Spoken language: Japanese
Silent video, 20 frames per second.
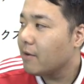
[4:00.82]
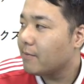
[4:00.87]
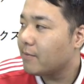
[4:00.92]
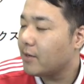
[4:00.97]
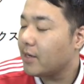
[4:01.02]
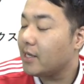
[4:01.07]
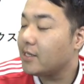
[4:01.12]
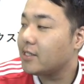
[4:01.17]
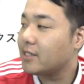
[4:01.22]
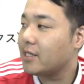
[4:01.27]

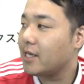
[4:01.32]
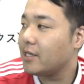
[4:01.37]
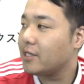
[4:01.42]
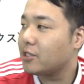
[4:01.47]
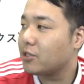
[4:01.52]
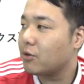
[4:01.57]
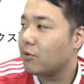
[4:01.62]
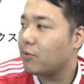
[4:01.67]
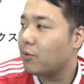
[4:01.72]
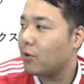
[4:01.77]

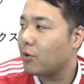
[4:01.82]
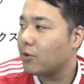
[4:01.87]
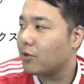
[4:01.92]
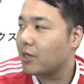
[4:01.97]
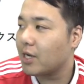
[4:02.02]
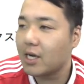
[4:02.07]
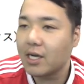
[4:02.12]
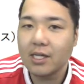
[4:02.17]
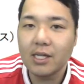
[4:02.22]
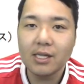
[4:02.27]
プレイステーション4
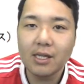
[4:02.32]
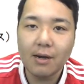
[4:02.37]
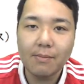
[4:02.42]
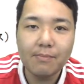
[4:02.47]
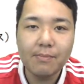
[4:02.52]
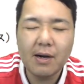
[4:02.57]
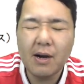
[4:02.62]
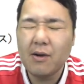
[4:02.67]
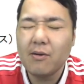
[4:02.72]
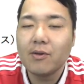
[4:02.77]
の中で
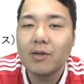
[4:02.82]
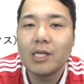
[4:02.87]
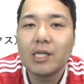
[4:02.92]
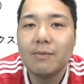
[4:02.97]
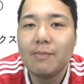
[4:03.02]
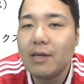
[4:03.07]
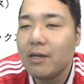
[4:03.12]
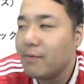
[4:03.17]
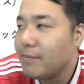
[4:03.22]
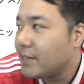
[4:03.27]
ナンバーワンを
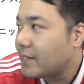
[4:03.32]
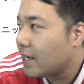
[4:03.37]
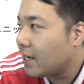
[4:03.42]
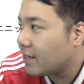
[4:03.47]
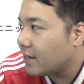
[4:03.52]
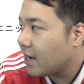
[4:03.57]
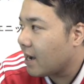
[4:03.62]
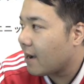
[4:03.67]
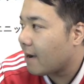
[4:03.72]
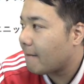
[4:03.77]
決めるみ
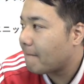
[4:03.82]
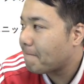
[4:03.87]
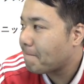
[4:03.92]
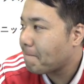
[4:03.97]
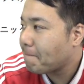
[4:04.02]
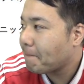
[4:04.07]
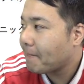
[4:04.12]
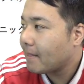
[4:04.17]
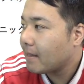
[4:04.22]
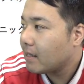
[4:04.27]
たいな
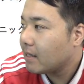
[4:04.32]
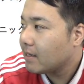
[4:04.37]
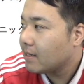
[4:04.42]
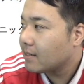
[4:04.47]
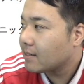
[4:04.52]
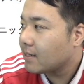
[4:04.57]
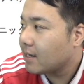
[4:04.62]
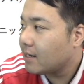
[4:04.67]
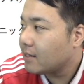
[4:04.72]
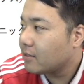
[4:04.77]

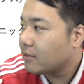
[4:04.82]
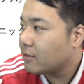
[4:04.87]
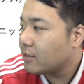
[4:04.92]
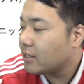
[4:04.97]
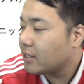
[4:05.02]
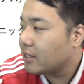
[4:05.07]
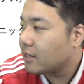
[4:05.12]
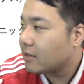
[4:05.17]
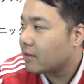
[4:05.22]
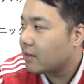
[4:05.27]
タイトル
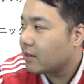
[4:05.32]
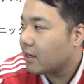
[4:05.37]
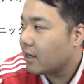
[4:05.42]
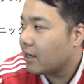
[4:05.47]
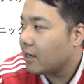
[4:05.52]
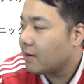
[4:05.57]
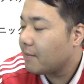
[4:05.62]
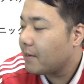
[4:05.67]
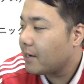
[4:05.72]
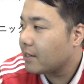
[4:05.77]
に
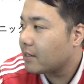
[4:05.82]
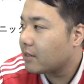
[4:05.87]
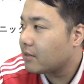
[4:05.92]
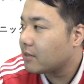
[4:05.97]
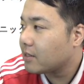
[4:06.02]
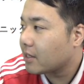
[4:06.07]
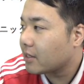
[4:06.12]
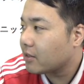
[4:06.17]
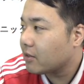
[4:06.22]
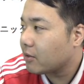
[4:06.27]
選ばれて
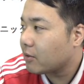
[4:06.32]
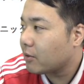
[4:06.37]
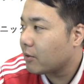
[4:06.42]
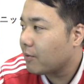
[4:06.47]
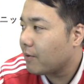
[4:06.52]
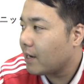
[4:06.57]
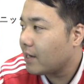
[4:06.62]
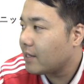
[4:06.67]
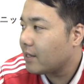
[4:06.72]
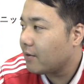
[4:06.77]
るんだけど、こ
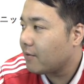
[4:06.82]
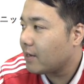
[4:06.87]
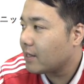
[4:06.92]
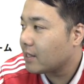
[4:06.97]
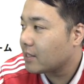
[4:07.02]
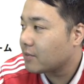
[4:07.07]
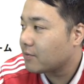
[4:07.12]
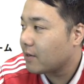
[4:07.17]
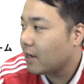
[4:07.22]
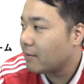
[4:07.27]
れ
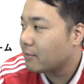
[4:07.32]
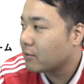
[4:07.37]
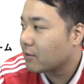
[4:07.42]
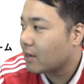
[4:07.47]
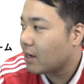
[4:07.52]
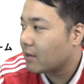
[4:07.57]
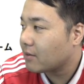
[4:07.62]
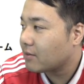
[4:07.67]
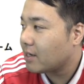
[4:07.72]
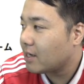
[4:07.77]
ファイナルファンタジー5
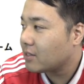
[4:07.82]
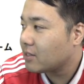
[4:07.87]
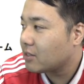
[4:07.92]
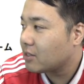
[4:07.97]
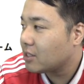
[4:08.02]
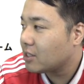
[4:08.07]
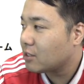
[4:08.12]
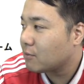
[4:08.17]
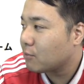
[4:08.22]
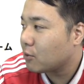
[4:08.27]
とか、
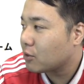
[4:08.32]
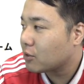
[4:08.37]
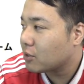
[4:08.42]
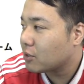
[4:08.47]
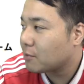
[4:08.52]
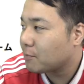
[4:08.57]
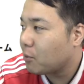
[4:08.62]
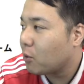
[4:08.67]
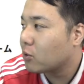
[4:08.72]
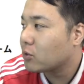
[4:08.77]

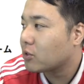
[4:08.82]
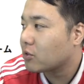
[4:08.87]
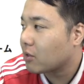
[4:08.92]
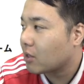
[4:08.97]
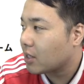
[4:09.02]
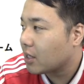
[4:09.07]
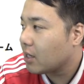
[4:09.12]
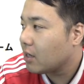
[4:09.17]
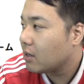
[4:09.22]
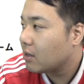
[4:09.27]
グランツーリスモスポーツと
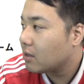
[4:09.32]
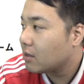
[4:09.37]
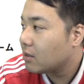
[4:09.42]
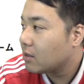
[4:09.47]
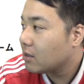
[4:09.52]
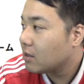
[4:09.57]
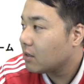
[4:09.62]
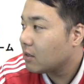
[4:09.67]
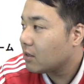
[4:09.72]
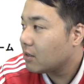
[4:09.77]
かね。
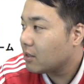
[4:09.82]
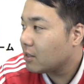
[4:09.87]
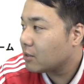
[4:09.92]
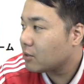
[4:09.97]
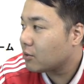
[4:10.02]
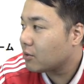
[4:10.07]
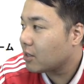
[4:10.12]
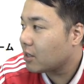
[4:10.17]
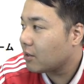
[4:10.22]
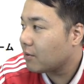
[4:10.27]
で、
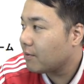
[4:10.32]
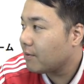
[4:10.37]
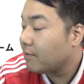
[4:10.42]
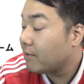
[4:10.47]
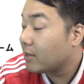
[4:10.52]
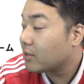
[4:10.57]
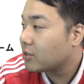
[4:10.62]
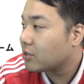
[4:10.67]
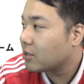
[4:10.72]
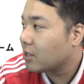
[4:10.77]
その中に
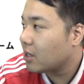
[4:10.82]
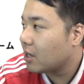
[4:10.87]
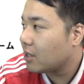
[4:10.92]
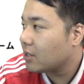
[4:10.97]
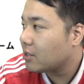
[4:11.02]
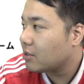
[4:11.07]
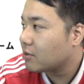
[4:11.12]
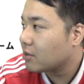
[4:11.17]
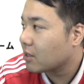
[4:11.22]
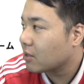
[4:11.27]
FIFA17
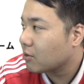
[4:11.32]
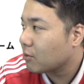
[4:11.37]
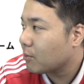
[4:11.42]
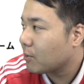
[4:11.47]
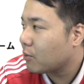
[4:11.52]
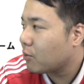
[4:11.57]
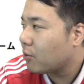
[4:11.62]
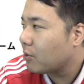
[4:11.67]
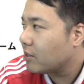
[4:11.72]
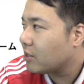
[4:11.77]
入ってるんだけど、
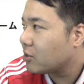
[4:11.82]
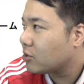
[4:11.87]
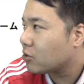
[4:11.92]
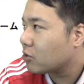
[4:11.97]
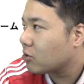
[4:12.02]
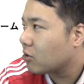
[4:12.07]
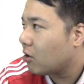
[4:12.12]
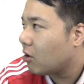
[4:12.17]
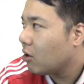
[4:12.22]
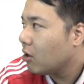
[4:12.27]
も、まあ、これね、
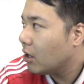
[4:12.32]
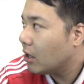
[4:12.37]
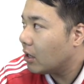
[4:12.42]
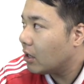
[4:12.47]
ちょっと、